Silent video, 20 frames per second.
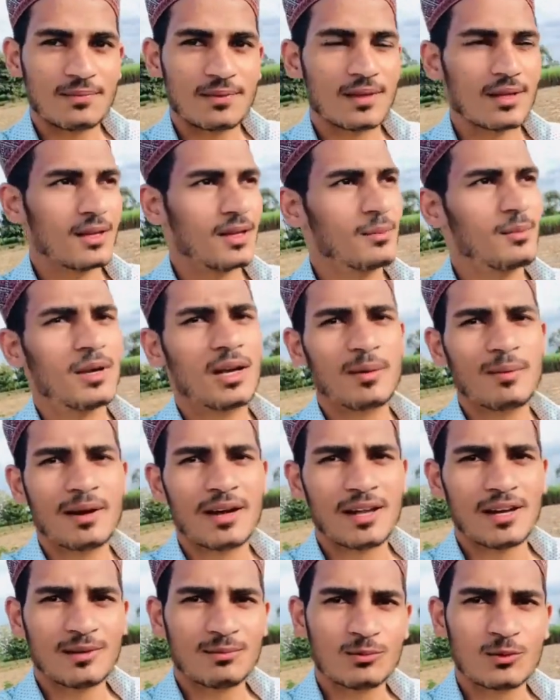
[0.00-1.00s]
कभी कभार
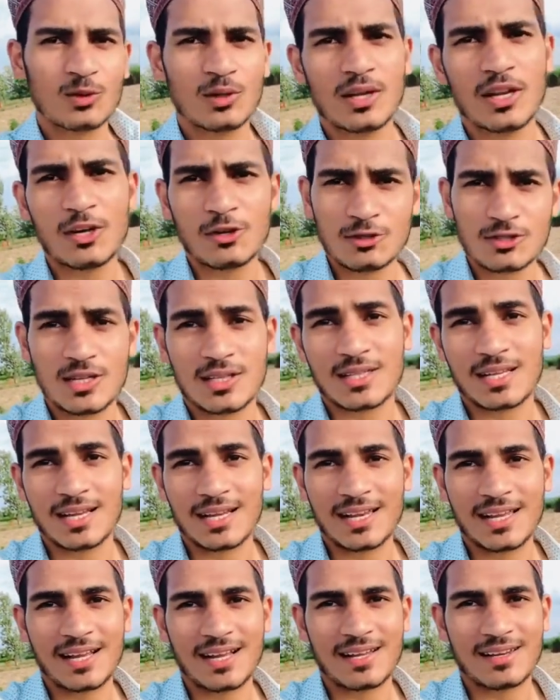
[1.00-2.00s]
हमको लेट हो जाता है
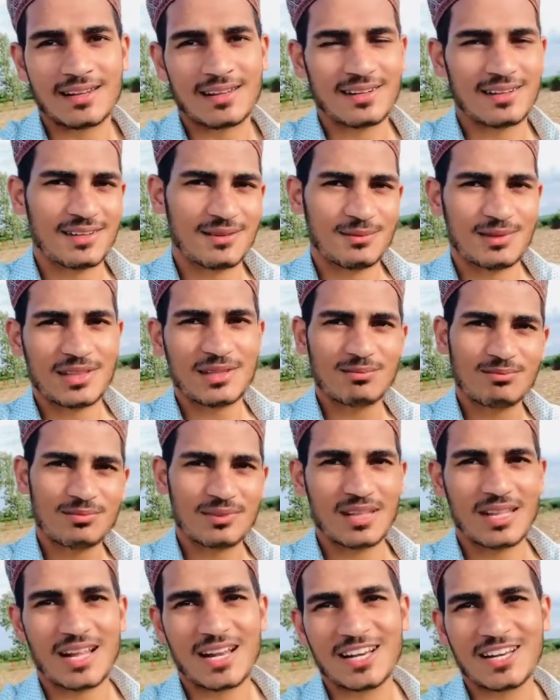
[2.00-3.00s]
लेकर आने में मतलब
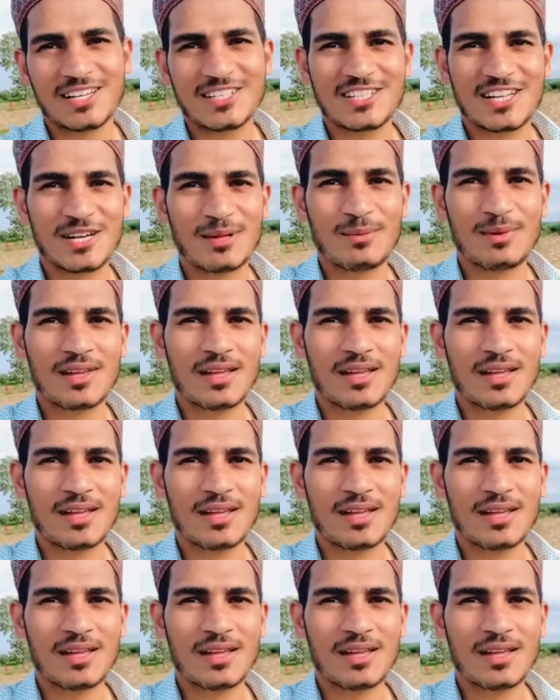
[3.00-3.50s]
लाने ले जाने में